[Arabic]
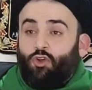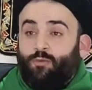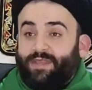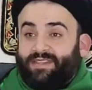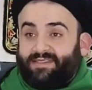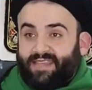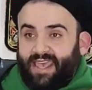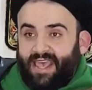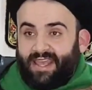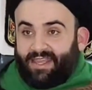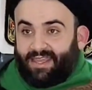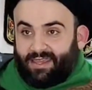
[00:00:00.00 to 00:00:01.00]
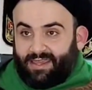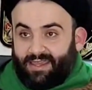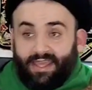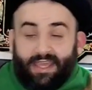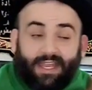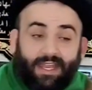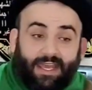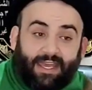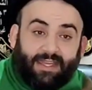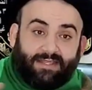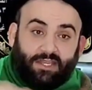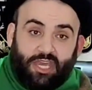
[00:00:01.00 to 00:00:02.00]
وبالتالي
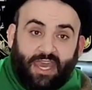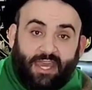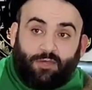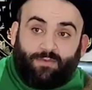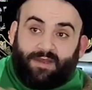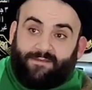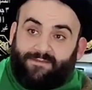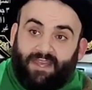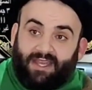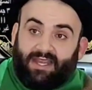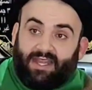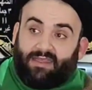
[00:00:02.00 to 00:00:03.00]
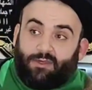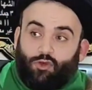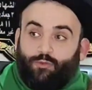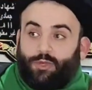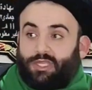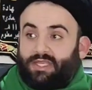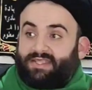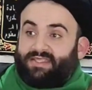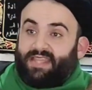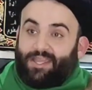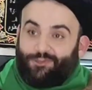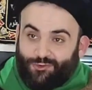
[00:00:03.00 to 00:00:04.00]
الاحتجاج بالفعل الذي يمكن
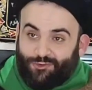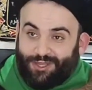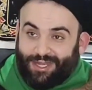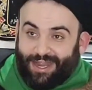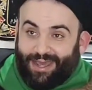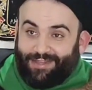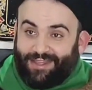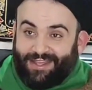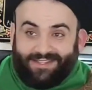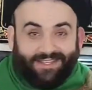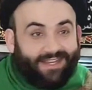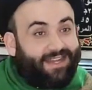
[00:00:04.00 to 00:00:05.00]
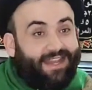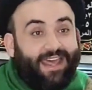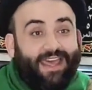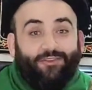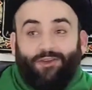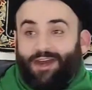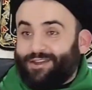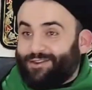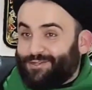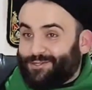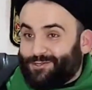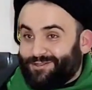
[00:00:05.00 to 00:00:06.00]
إسناده إلى عناصر لا
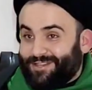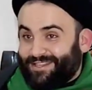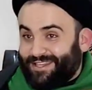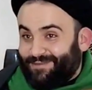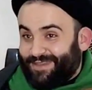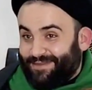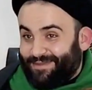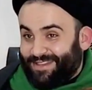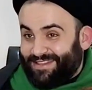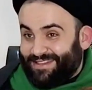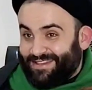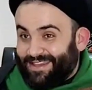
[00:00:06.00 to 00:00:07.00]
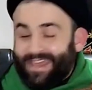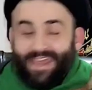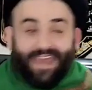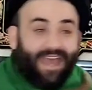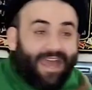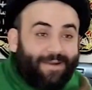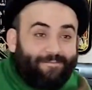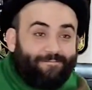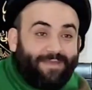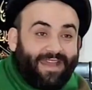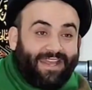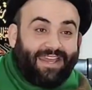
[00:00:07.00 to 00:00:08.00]
يعري السلطة تماما
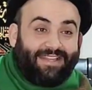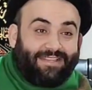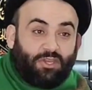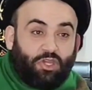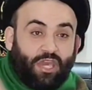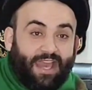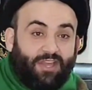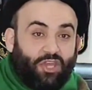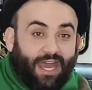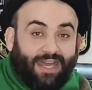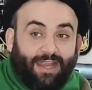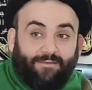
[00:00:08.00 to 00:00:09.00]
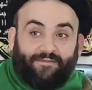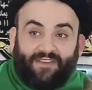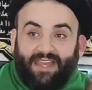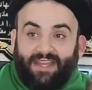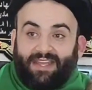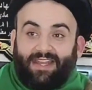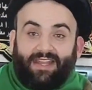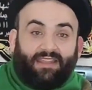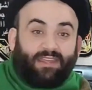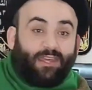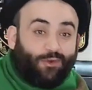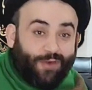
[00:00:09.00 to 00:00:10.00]
أما الاحتجاج على الفعل
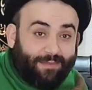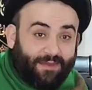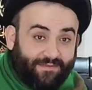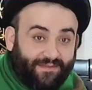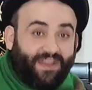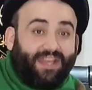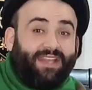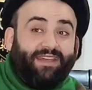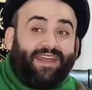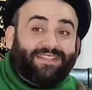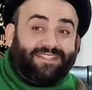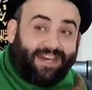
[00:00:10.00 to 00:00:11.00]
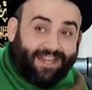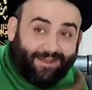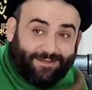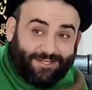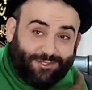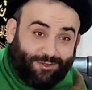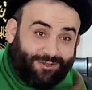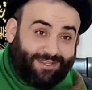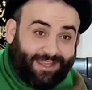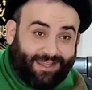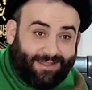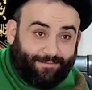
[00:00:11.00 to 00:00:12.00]
الذي هو من فعل رأس هرم
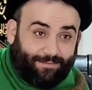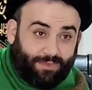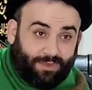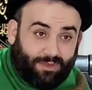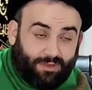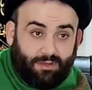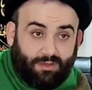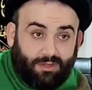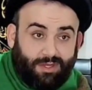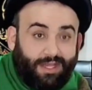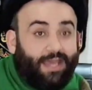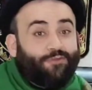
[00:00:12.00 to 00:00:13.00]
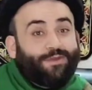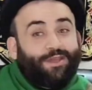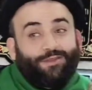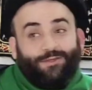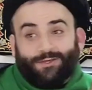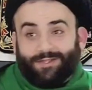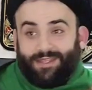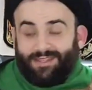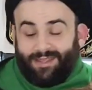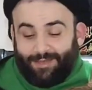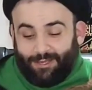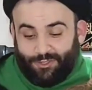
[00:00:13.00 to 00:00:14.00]
السلطة لا يمكن للسلطة
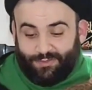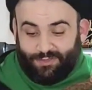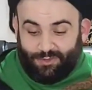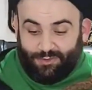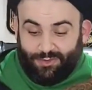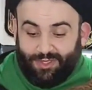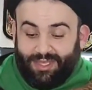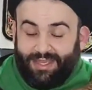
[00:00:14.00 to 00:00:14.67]
التملص منه